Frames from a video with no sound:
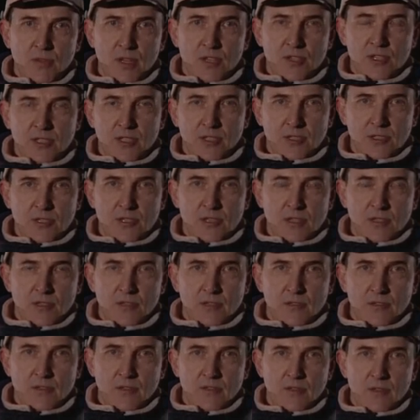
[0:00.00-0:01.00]

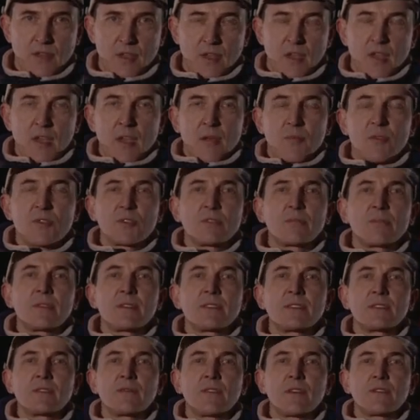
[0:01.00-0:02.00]
śledczego. Proszę
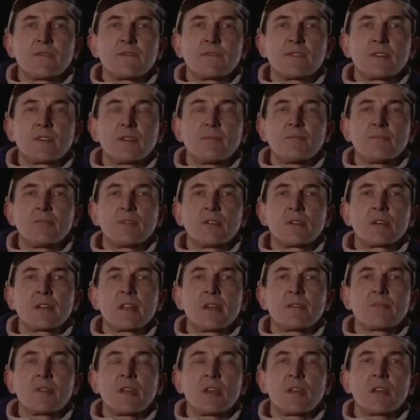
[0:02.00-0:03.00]
Państwa, w tym
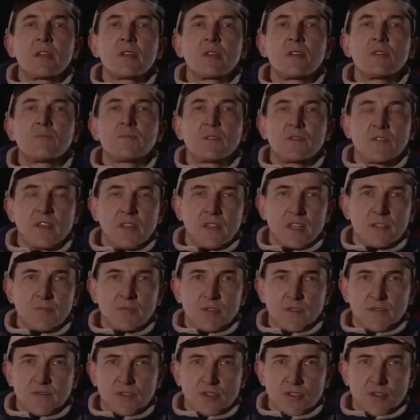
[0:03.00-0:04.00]
programie opowiadamy
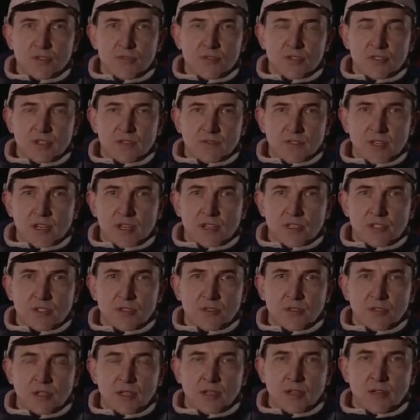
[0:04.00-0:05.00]
o wciąż
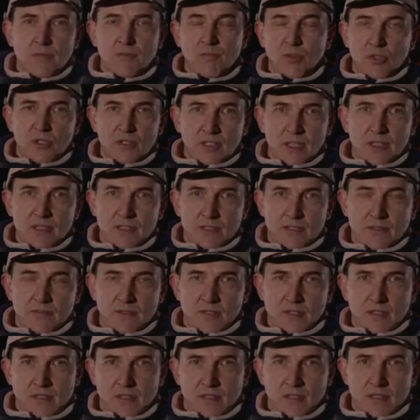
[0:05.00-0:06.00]
niewyjaśnionych
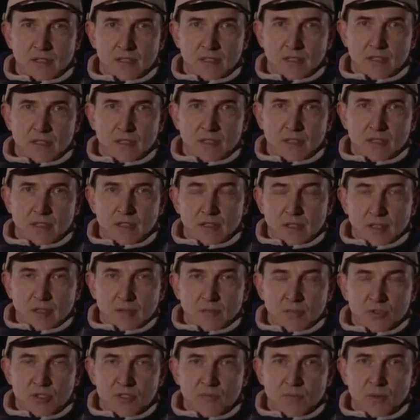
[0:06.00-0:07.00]
morderstwach,
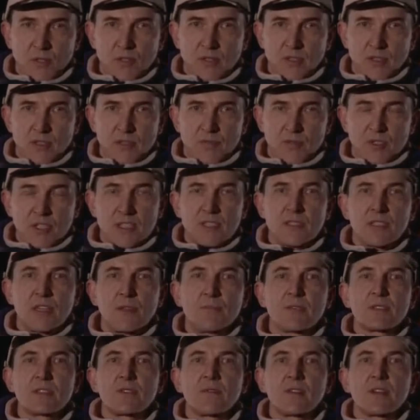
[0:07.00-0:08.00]
pospolitych
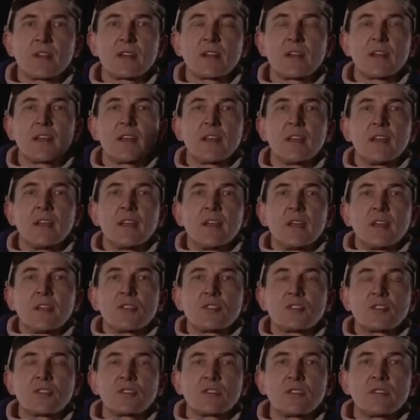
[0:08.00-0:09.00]
przestępstwach
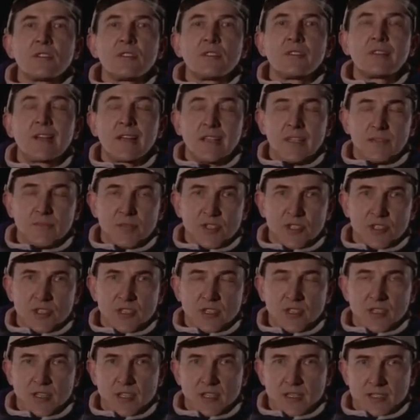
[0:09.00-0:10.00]
przy
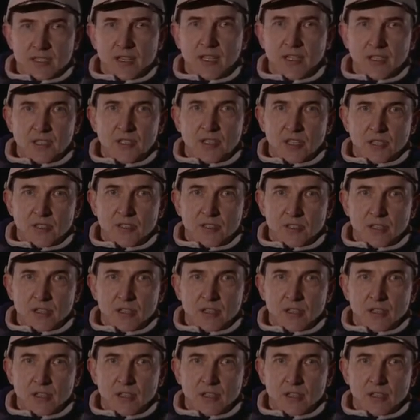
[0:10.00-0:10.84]
tajemniczych zaginięciach.